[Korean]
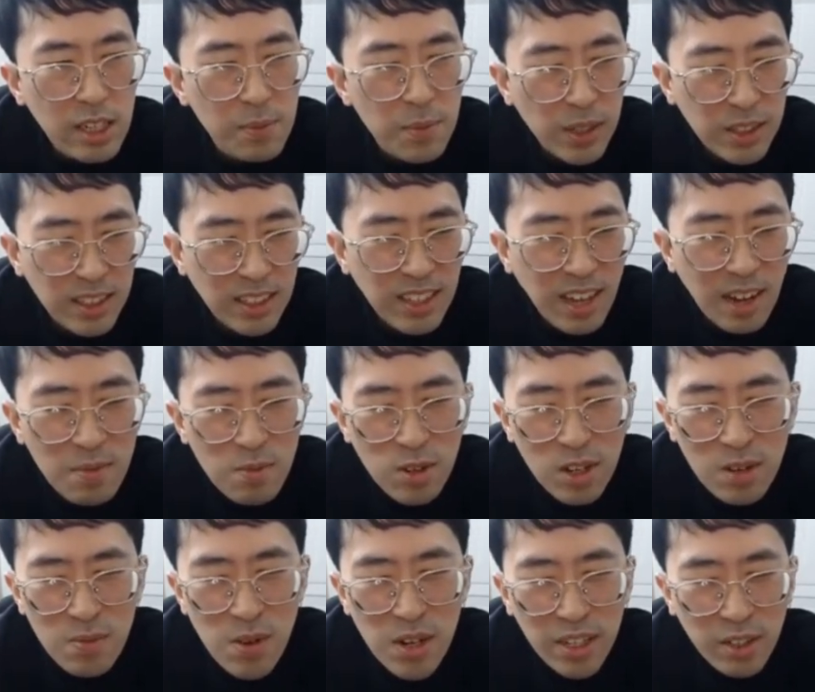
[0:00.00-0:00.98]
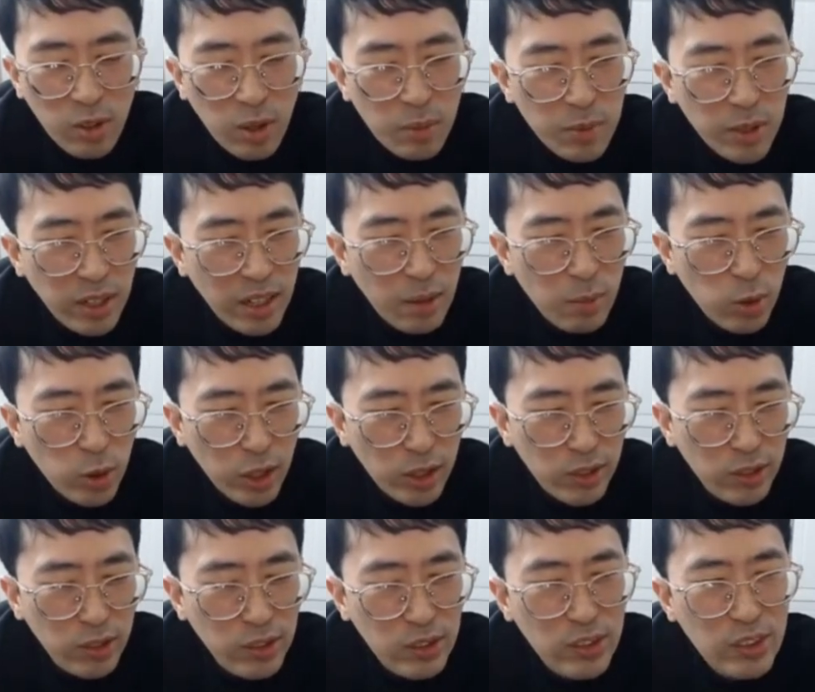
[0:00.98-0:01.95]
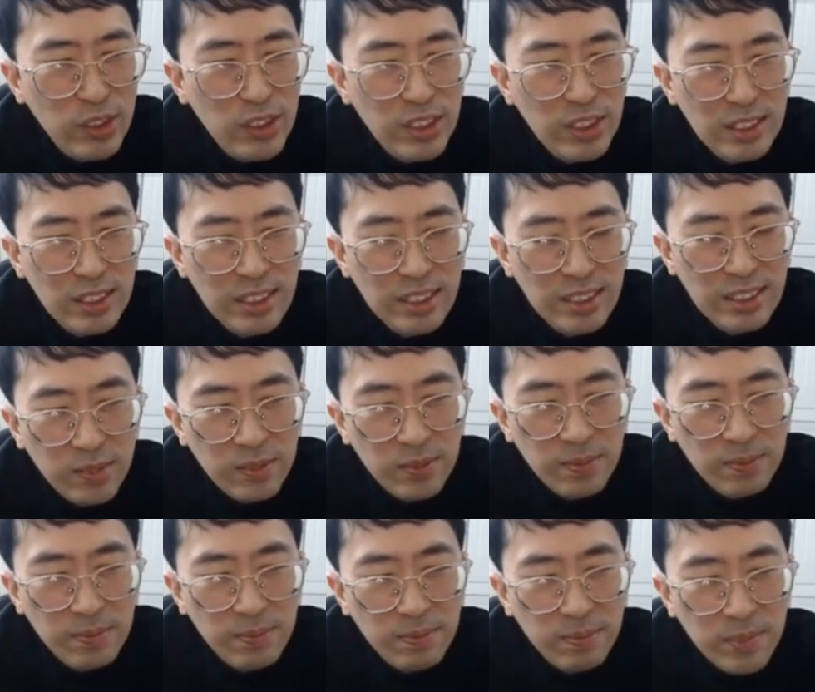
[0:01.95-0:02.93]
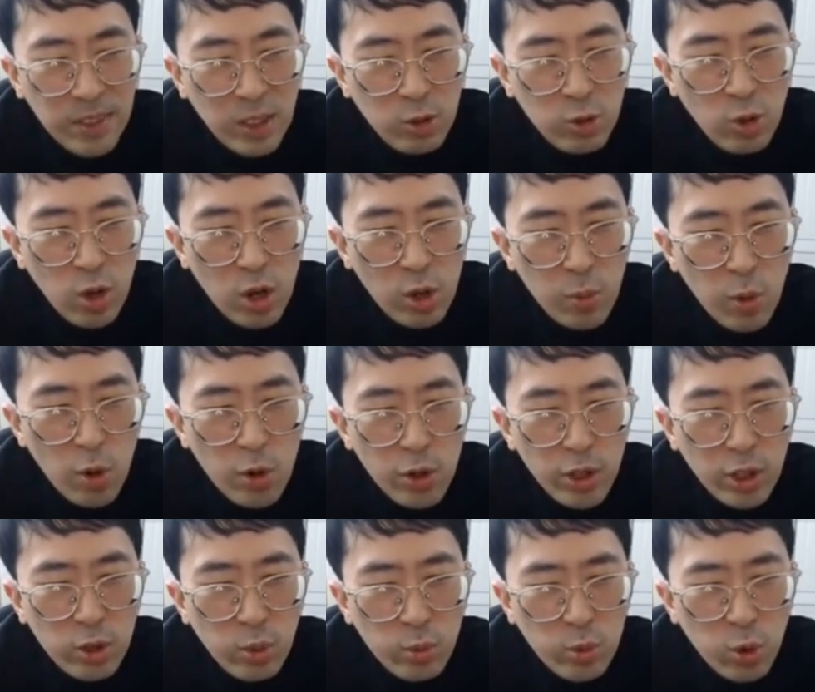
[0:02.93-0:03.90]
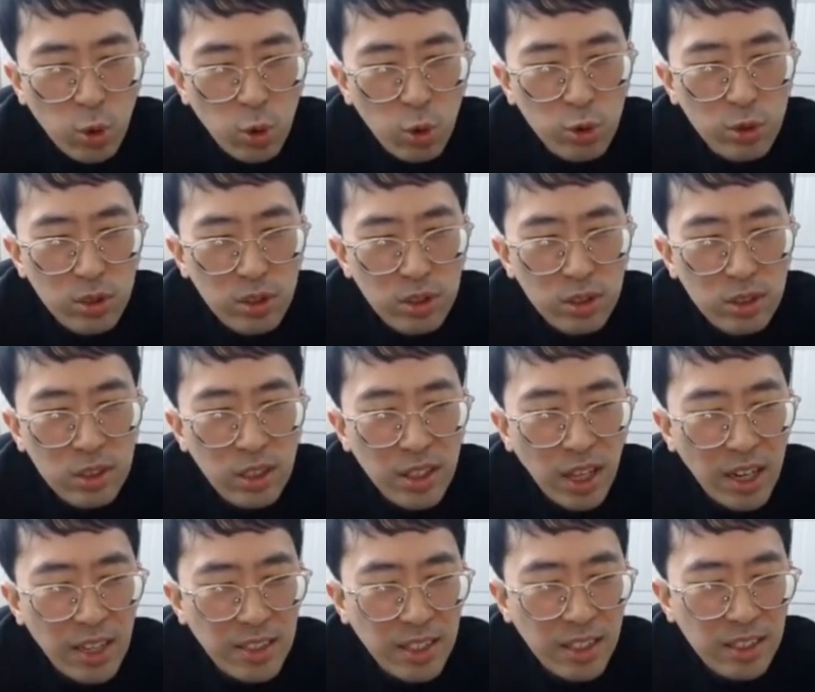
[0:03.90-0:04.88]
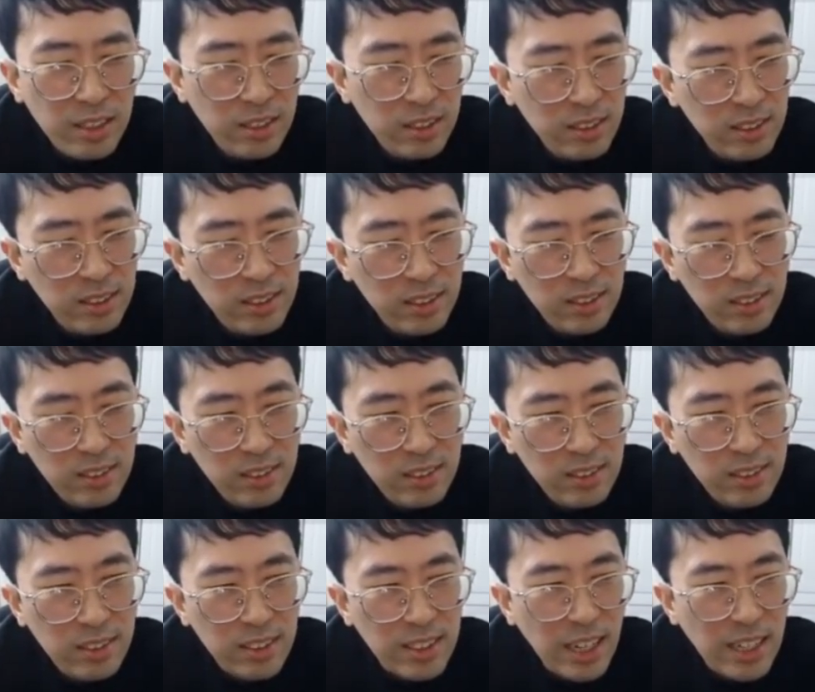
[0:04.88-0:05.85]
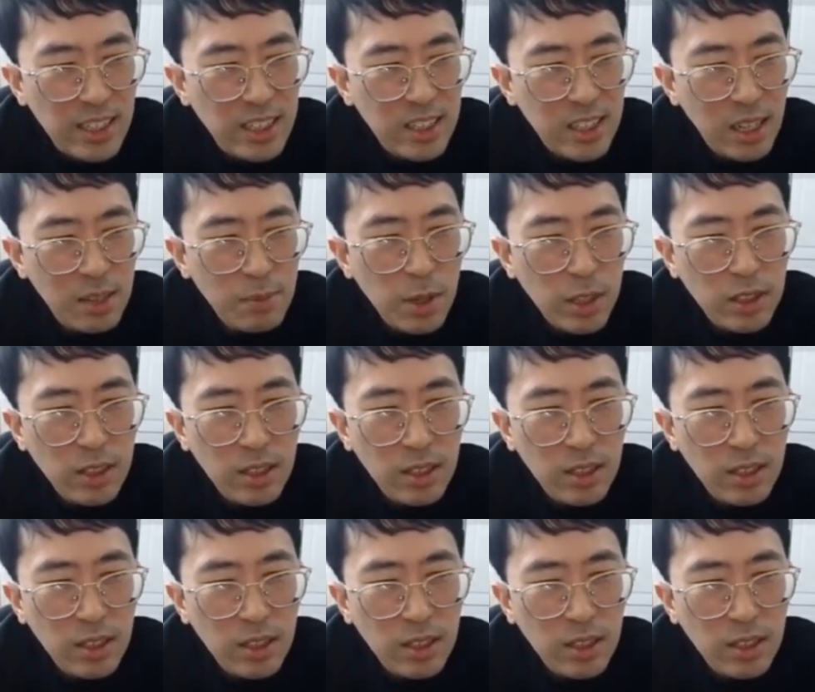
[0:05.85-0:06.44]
이걸 먹든가 아무거나 먹으라고 한번 가볼게요. 중앙으로 모으는 게 좀 좋은 선택 같아서 2차를